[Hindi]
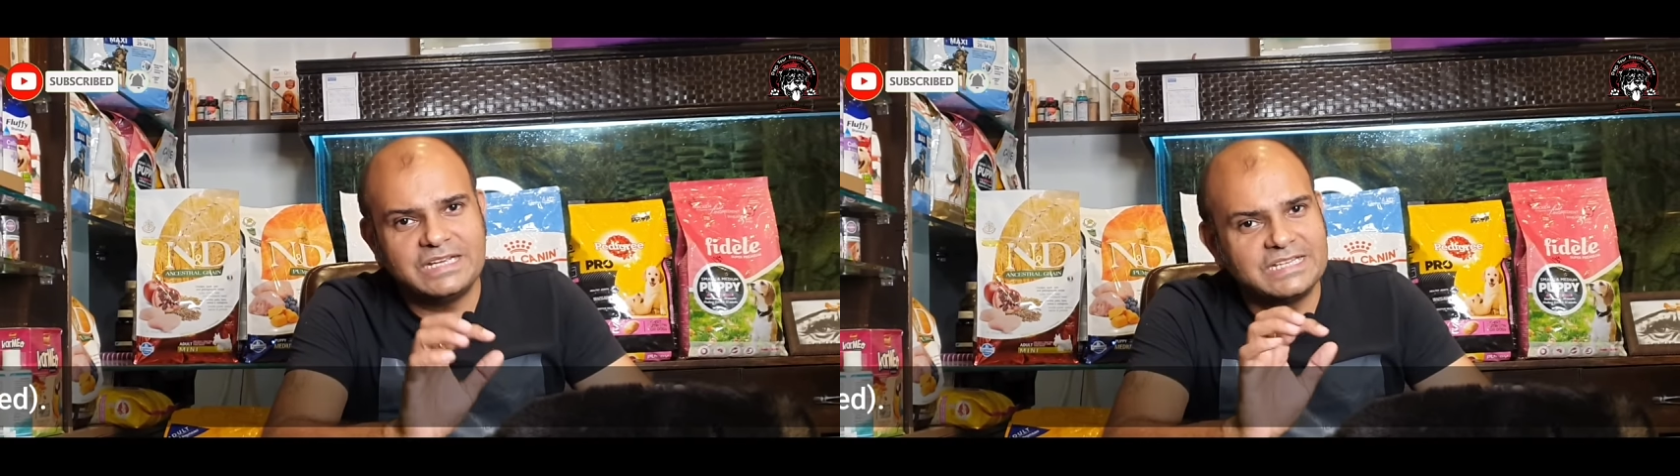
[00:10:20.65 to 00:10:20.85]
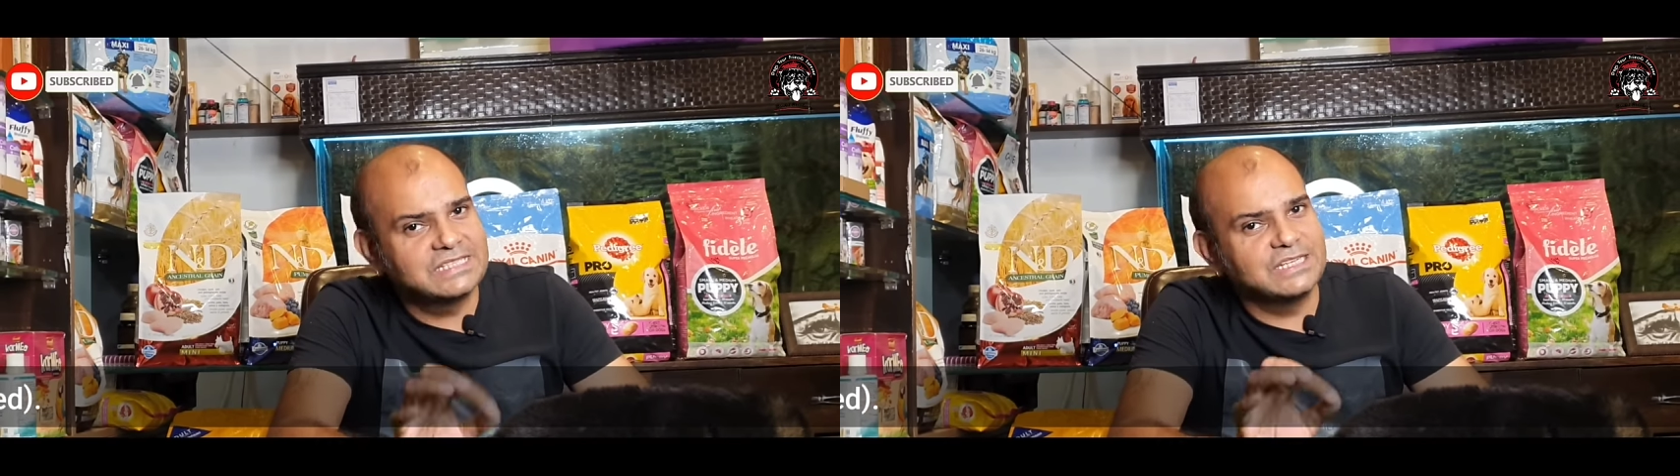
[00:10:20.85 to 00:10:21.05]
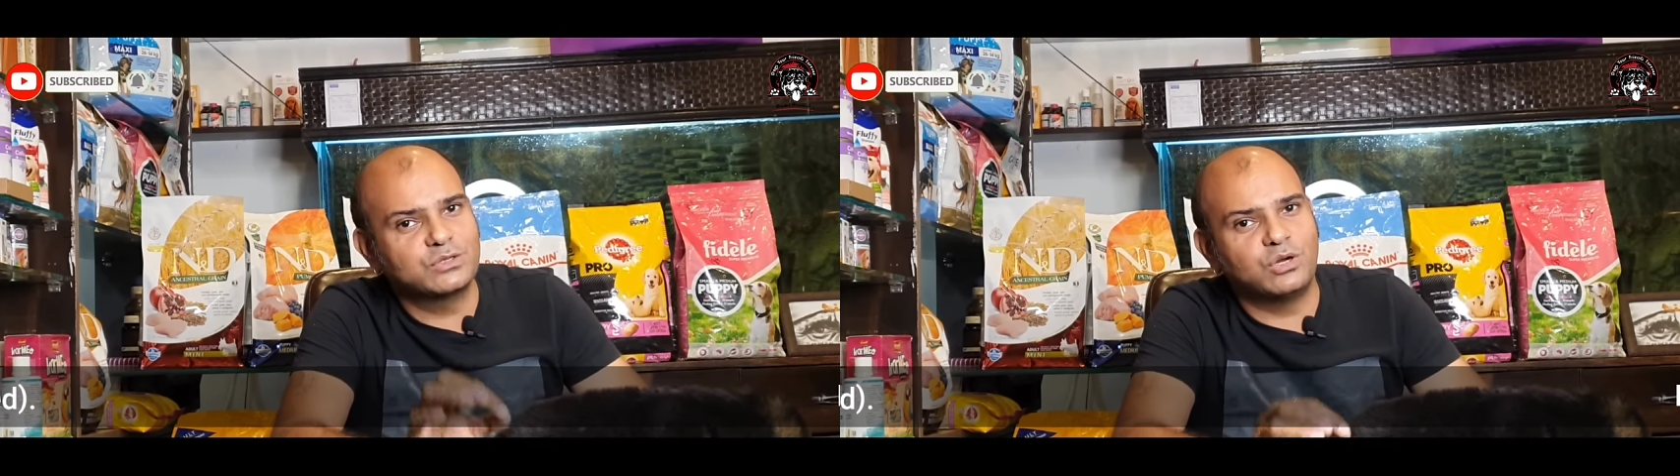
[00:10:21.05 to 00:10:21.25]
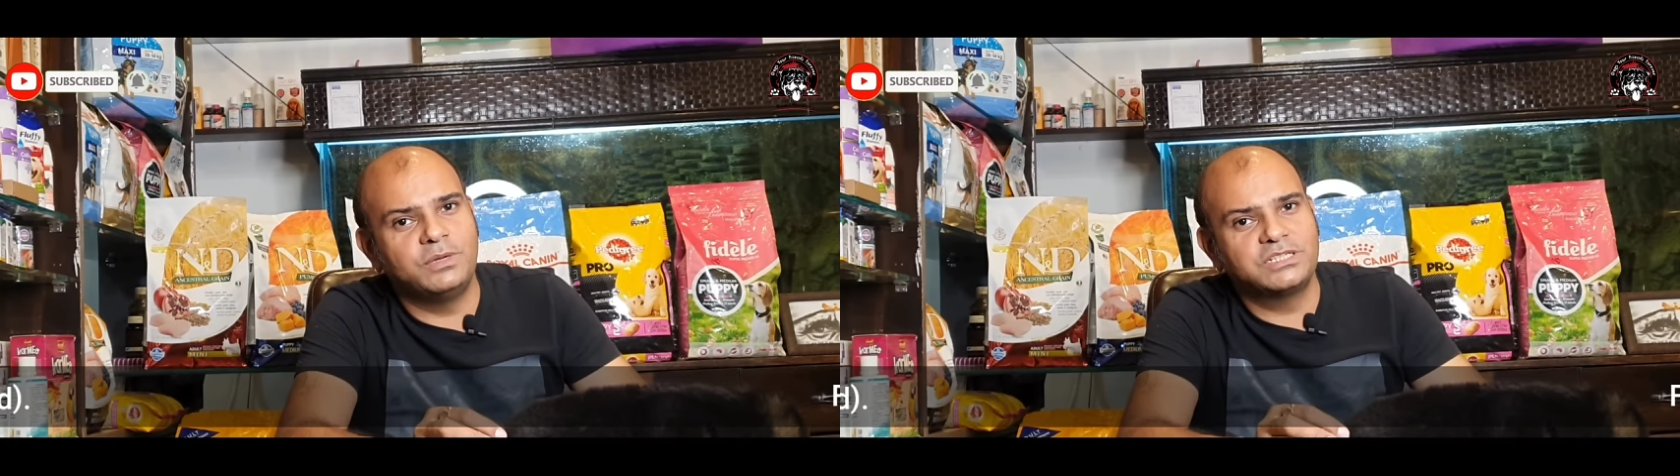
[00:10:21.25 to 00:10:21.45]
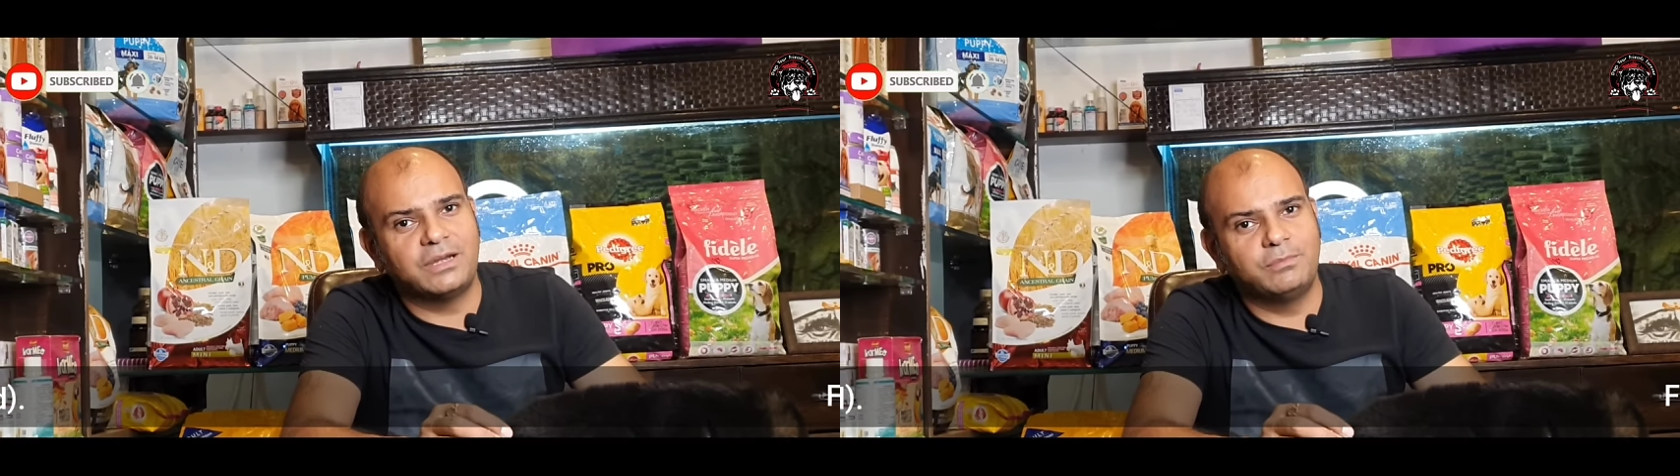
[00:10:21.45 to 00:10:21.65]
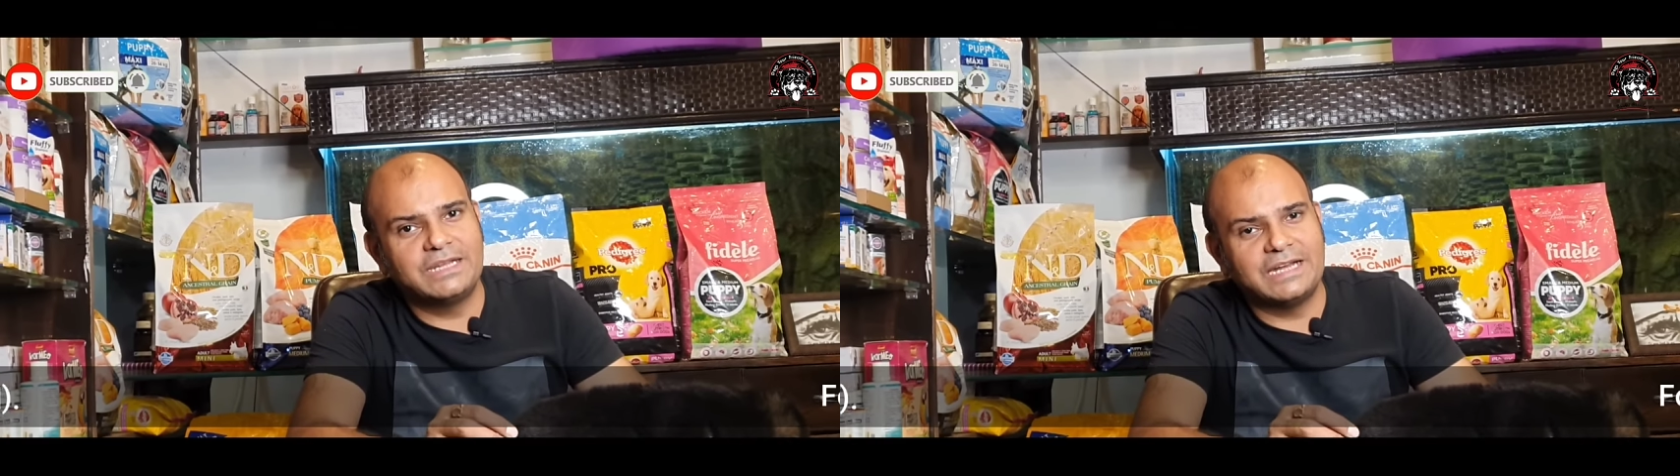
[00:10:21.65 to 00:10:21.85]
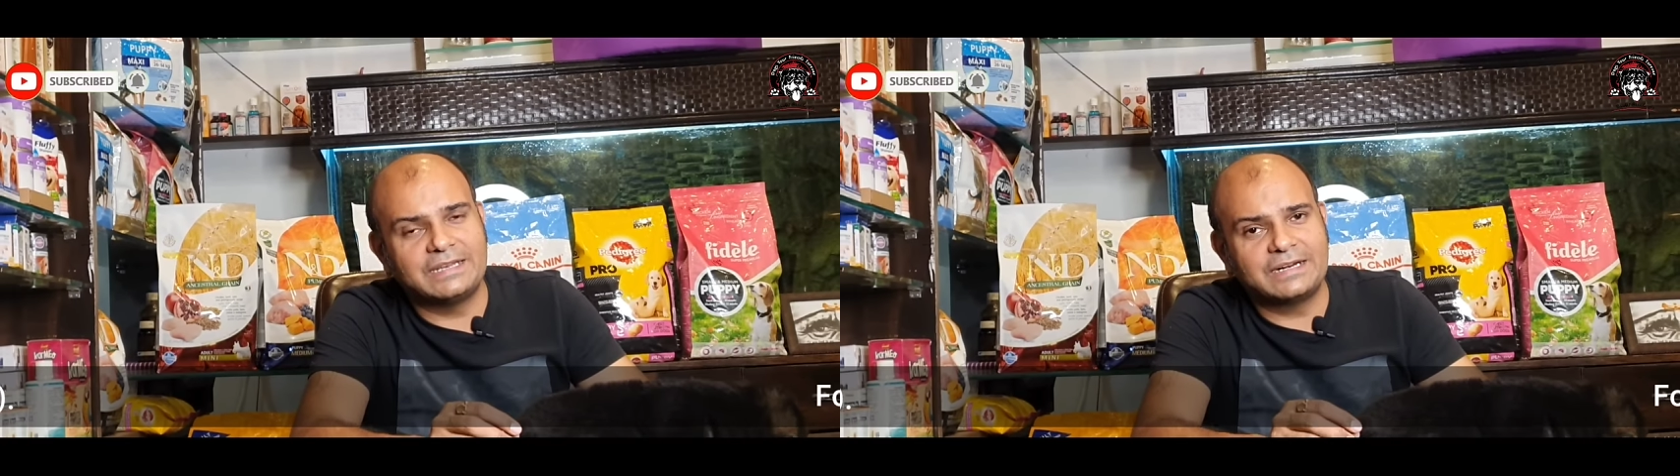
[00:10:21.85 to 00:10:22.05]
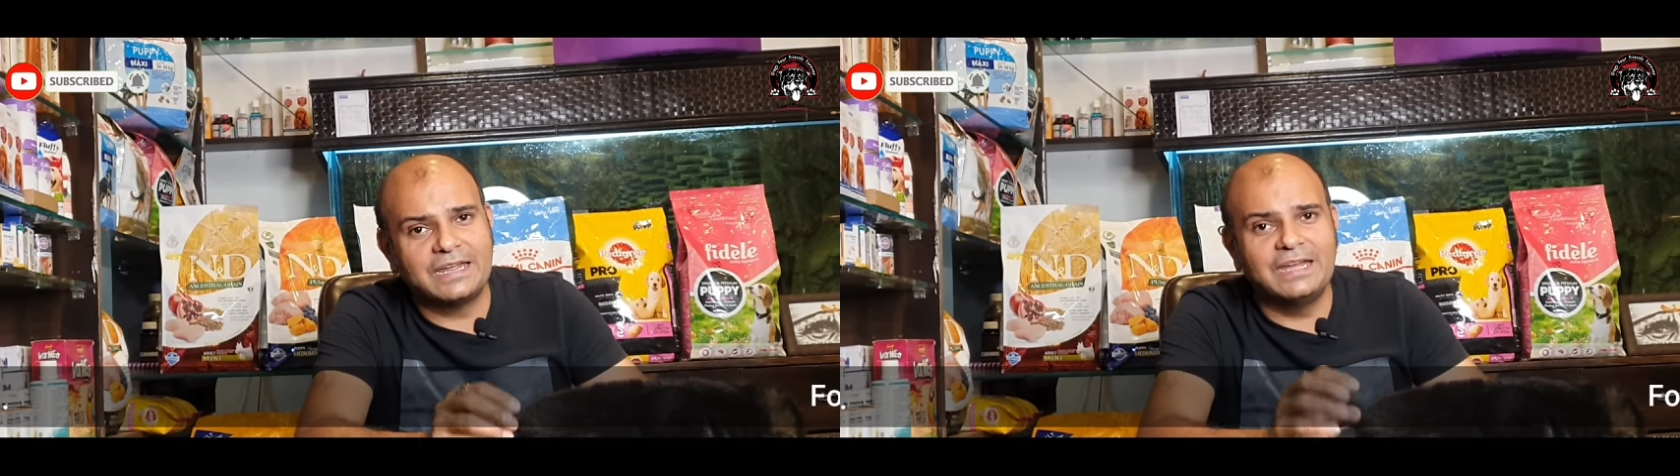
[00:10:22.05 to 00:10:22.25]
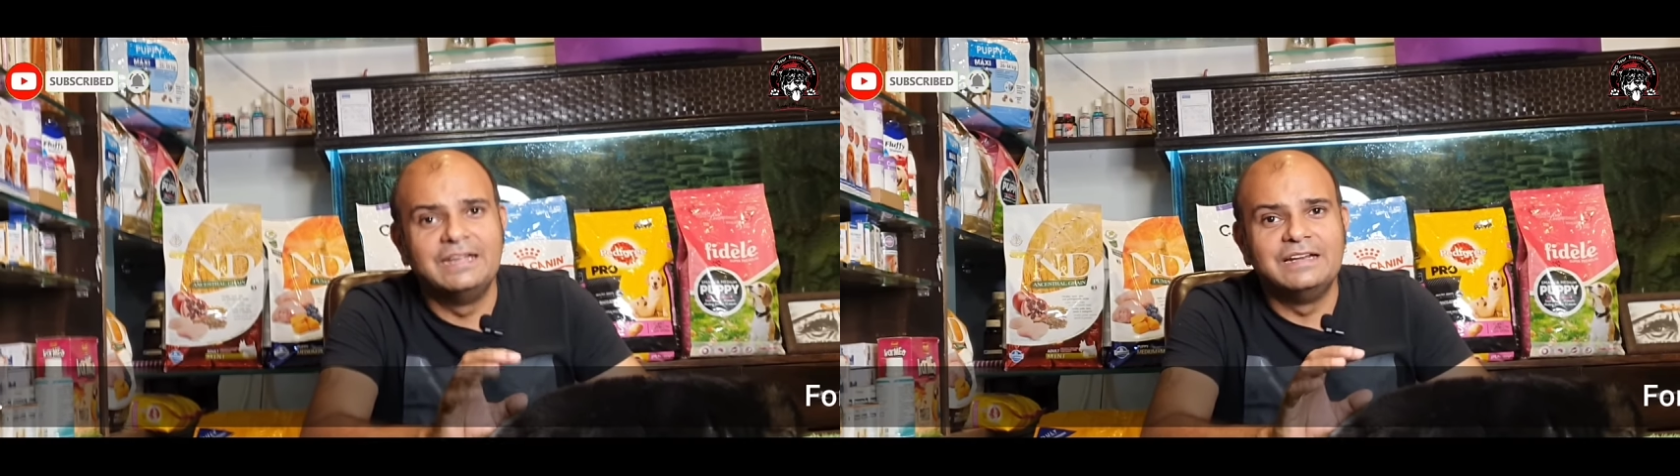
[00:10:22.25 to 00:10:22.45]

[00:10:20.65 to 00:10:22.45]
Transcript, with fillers: इस चीज़ को हमेशा हमने याद रखना है